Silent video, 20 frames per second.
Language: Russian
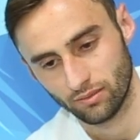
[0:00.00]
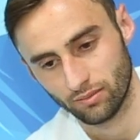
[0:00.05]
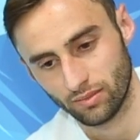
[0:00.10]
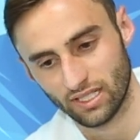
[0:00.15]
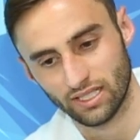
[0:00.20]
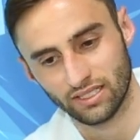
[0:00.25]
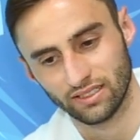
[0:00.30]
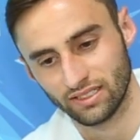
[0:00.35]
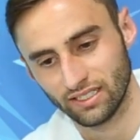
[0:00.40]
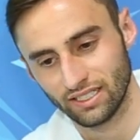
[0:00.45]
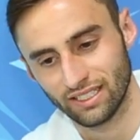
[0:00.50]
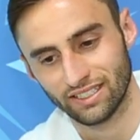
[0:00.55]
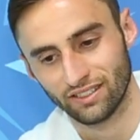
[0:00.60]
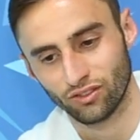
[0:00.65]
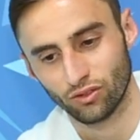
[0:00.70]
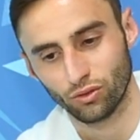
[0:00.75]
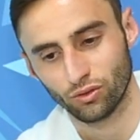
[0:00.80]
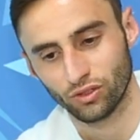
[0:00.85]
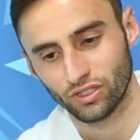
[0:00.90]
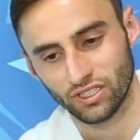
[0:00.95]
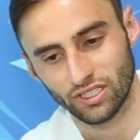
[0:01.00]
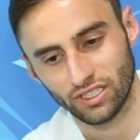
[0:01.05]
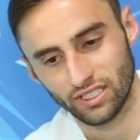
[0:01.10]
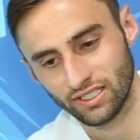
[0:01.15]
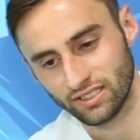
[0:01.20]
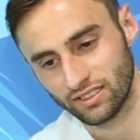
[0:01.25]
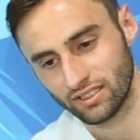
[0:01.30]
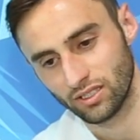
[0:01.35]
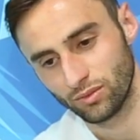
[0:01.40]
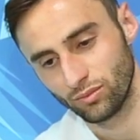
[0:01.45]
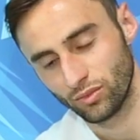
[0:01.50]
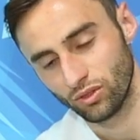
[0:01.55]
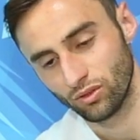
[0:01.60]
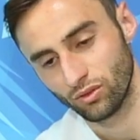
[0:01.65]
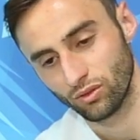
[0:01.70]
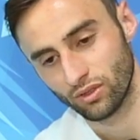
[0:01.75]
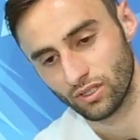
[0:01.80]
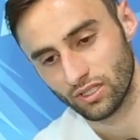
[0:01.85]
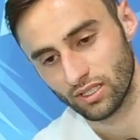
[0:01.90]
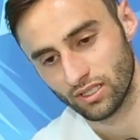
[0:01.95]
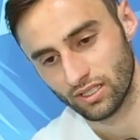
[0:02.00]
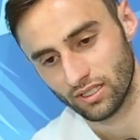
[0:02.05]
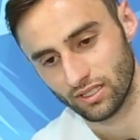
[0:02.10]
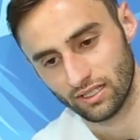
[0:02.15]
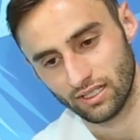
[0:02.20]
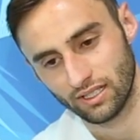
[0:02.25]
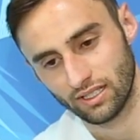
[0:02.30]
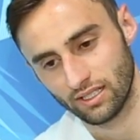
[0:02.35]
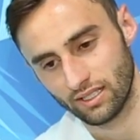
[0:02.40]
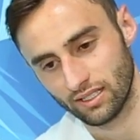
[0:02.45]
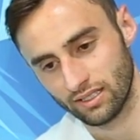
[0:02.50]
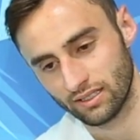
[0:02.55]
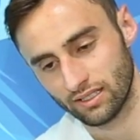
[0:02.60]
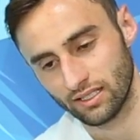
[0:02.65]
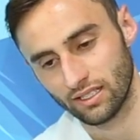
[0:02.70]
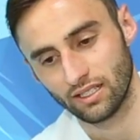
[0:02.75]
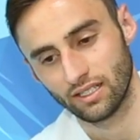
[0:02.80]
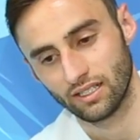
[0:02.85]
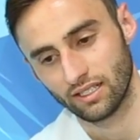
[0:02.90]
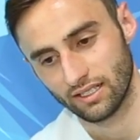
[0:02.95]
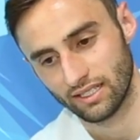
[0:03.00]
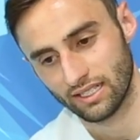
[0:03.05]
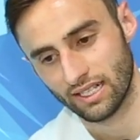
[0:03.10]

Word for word: Бразилия тоже есть много это